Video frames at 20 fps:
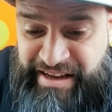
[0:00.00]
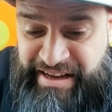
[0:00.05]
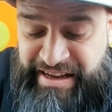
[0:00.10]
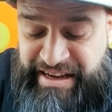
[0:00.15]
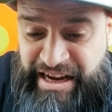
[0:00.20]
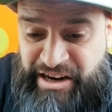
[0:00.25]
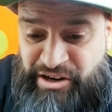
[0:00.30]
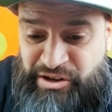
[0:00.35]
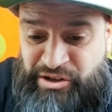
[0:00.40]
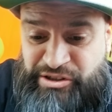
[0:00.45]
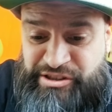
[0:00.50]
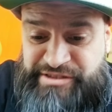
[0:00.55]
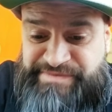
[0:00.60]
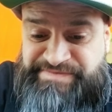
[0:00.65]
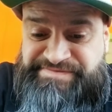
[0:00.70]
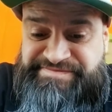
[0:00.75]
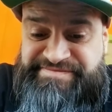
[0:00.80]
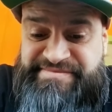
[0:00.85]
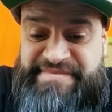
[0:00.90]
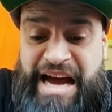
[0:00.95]
Alors,
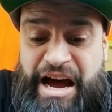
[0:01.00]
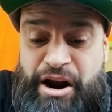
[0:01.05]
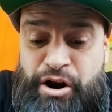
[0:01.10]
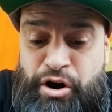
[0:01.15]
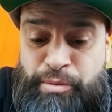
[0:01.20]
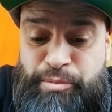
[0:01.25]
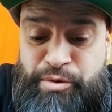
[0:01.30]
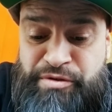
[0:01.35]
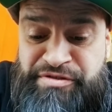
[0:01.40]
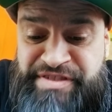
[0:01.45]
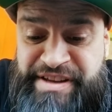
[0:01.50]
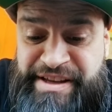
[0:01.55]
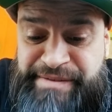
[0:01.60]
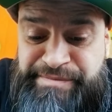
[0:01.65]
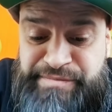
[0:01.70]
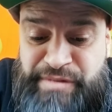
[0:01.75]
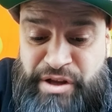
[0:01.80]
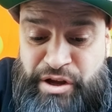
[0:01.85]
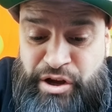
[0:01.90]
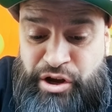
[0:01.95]
alors, Moufi,
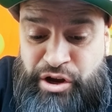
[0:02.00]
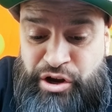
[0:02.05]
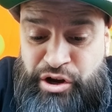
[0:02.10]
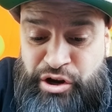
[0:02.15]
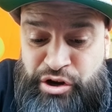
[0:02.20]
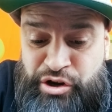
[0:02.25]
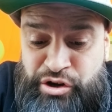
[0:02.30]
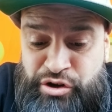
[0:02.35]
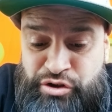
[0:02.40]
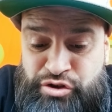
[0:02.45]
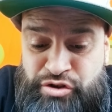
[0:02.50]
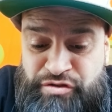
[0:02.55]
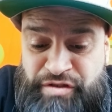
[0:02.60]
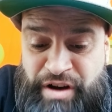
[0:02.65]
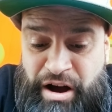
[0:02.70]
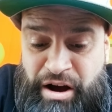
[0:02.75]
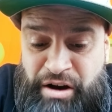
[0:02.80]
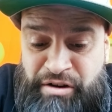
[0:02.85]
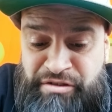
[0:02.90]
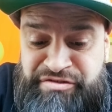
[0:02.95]
tu vas
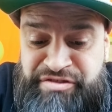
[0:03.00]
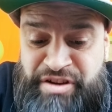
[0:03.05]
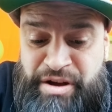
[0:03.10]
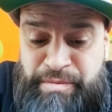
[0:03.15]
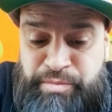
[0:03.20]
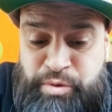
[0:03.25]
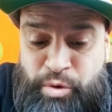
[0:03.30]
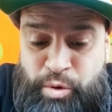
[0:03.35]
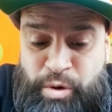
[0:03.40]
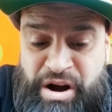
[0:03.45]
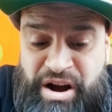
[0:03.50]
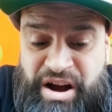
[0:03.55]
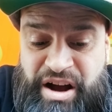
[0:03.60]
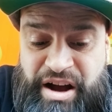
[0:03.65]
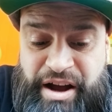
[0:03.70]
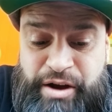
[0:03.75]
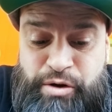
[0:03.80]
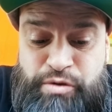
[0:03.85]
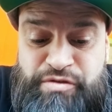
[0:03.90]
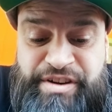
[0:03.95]
enfin pouvoir
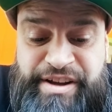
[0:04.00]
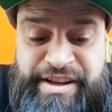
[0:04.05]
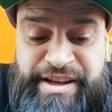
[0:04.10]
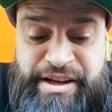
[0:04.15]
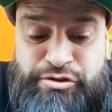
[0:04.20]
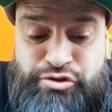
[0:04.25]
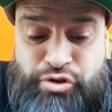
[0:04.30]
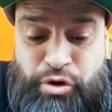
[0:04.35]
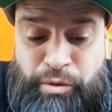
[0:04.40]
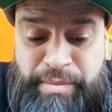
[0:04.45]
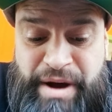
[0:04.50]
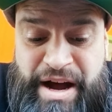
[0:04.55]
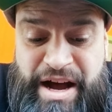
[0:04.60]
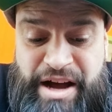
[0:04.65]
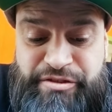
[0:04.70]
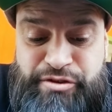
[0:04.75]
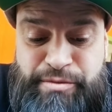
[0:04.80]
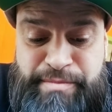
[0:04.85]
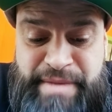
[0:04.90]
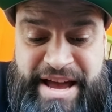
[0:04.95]
réouvrir ton bar
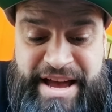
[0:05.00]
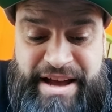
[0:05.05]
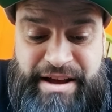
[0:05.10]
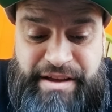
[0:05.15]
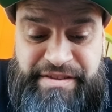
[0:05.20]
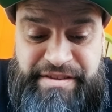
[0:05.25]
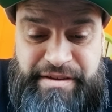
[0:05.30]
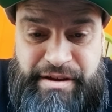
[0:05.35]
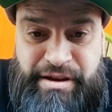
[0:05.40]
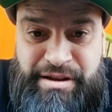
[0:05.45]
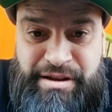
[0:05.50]
de merde.